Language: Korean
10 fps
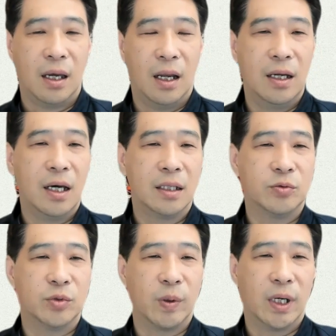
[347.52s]
엘리야는
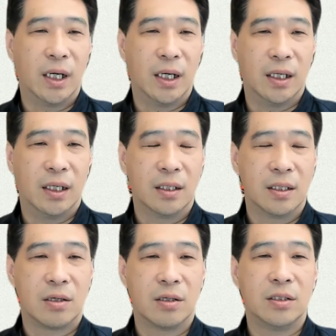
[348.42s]
우리와
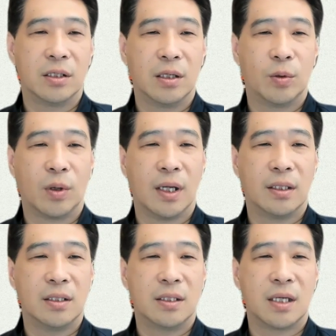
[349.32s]
성정이
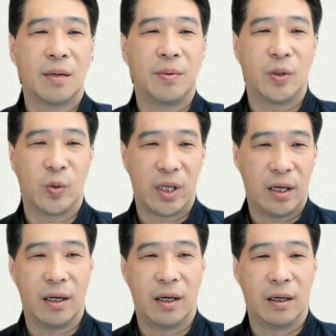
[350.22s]
똑같은
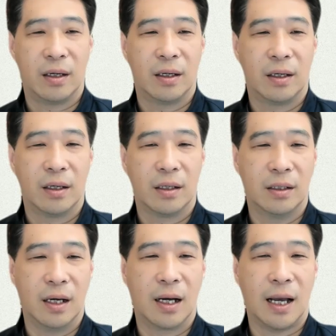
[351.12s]
사람이로되
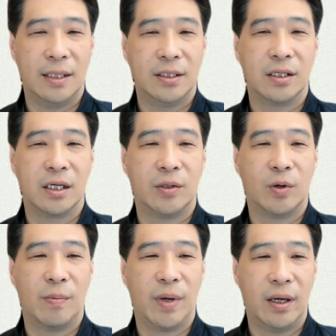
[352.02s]
그가 간절히
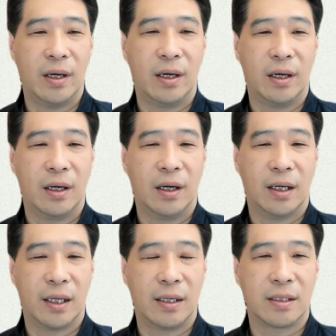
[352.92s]
기도함에
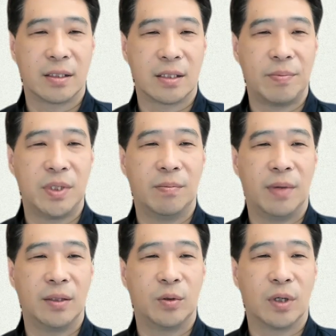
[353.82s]
하나님께서 3년
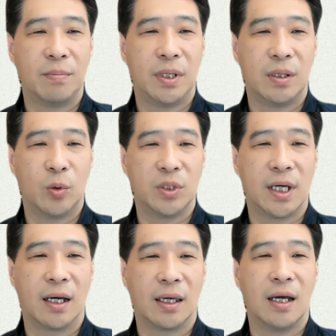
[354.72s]
반 동안 비를 오지
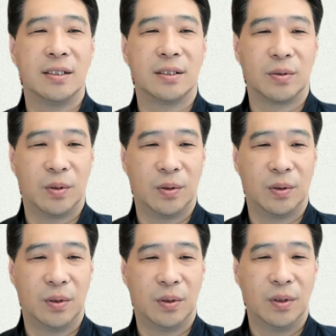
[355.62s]
않게 하시고
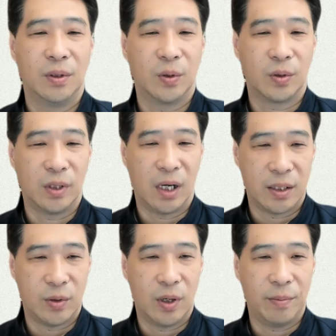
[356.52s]
또 그가
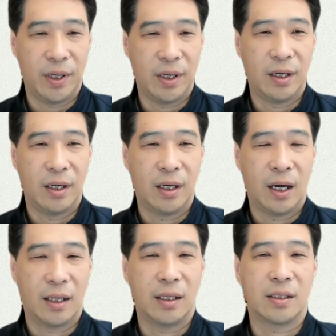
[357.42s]
기도함에
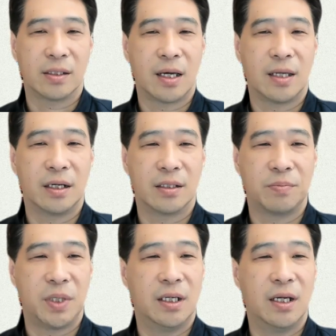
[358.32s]
하나님께서 하늘에서
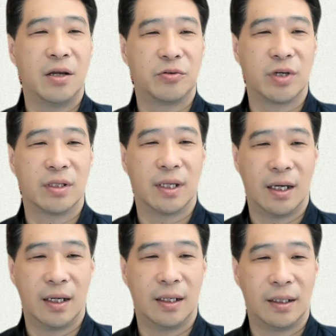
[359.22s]
비를
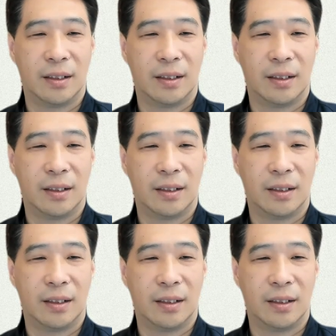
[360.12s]
내려주셨다.